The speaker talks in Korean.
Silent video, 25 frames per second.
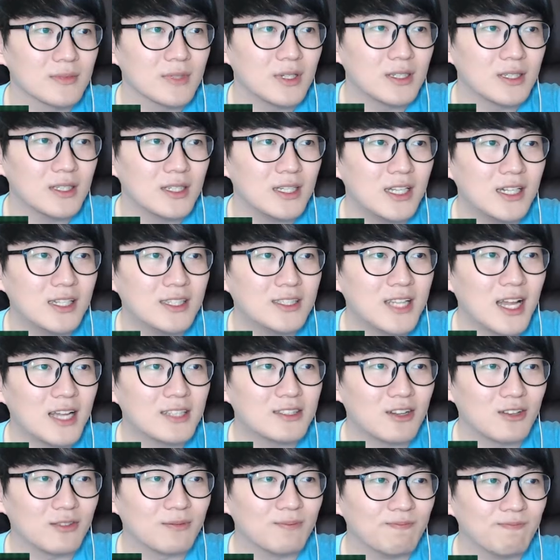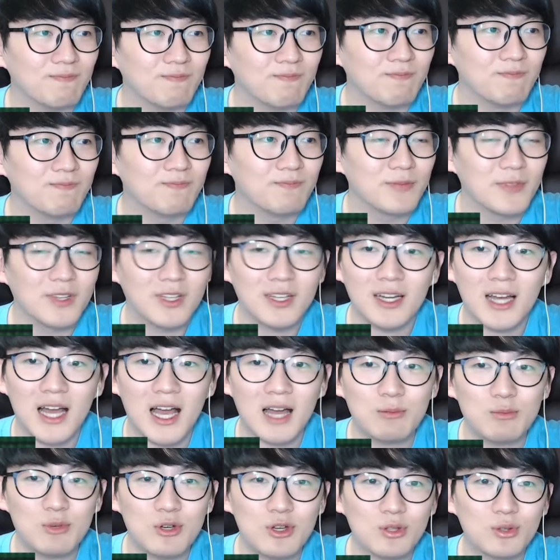1차전
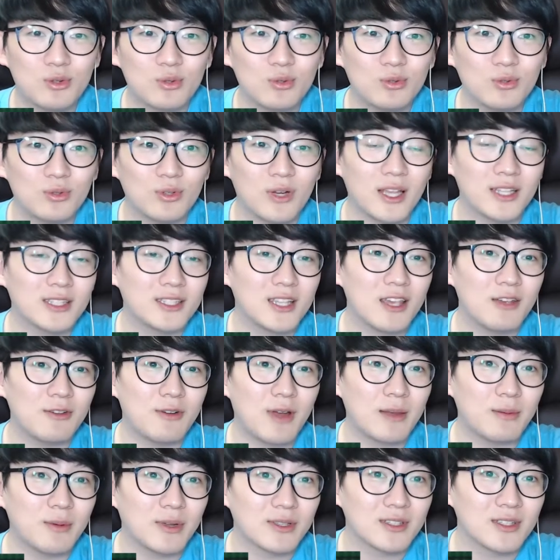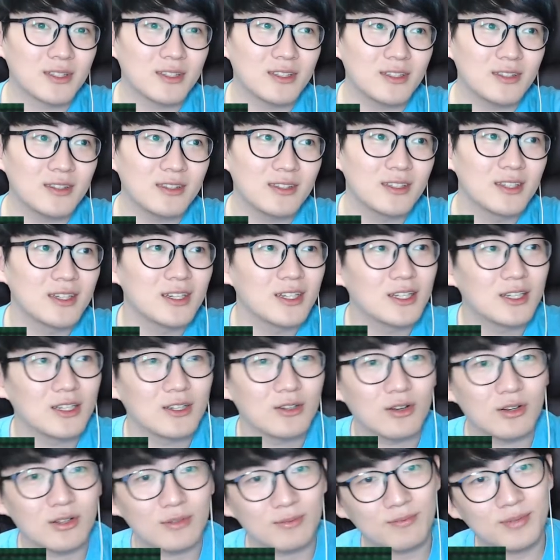아무래도 SK 와이번스는
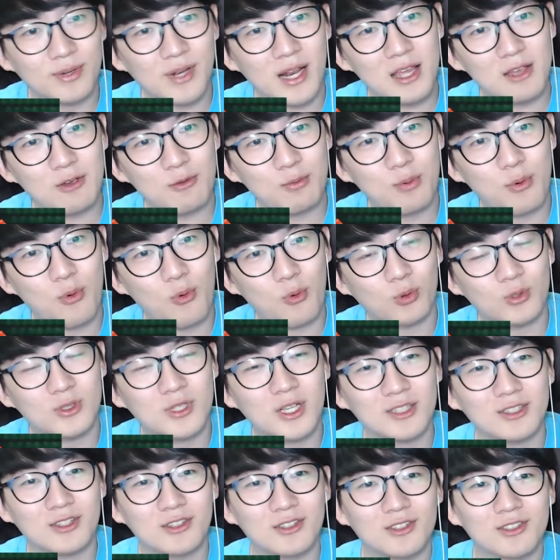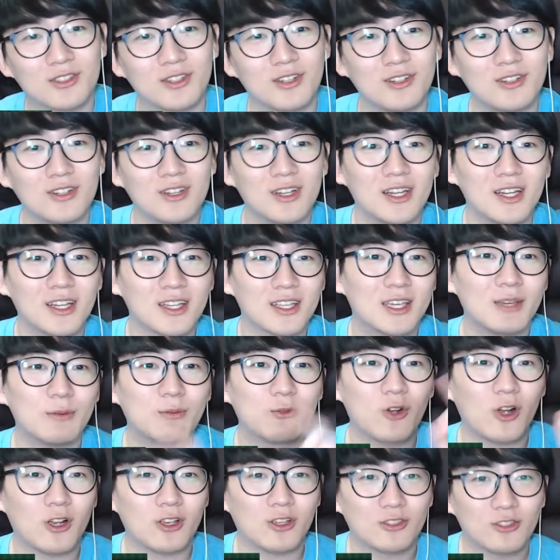플레이오프 5차전에서
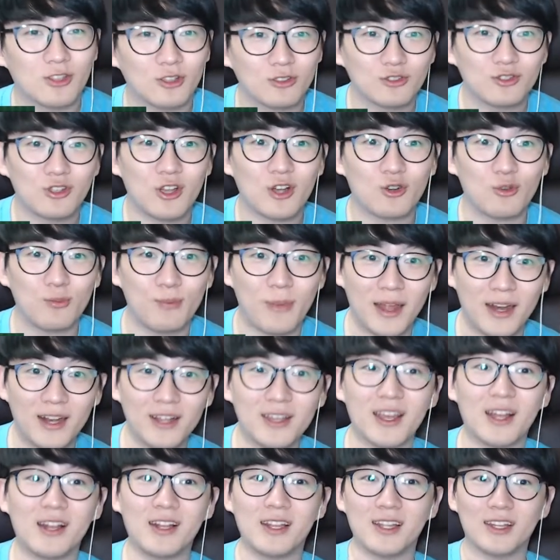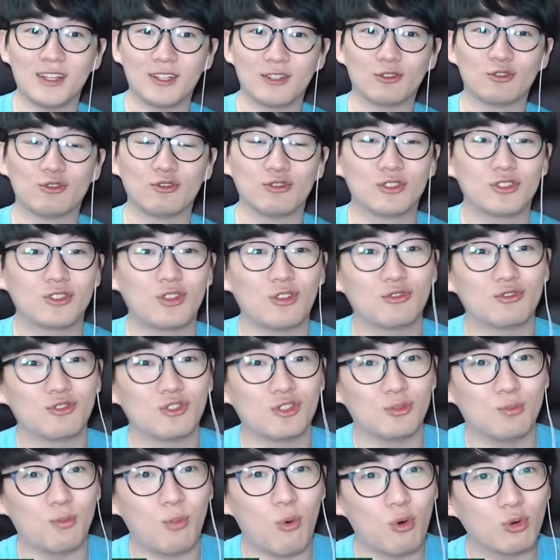김광현 선수하고 메리켈리 두 선수를
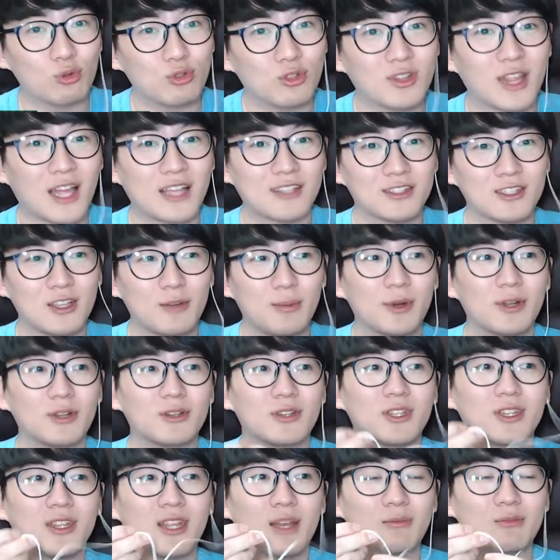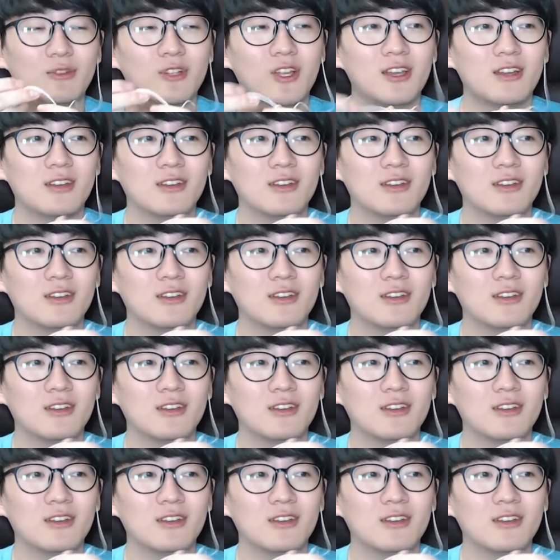모두 다 써버렸기 때문에